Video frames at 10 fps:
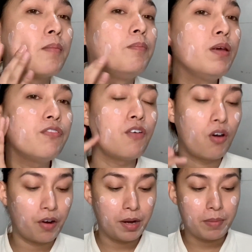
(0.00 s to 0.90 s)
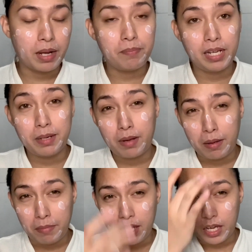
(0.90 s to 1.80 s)
before mag-apply ng mga
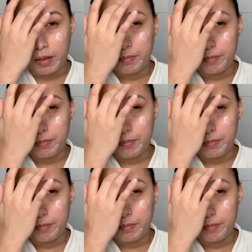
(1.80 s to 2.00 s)
makeup,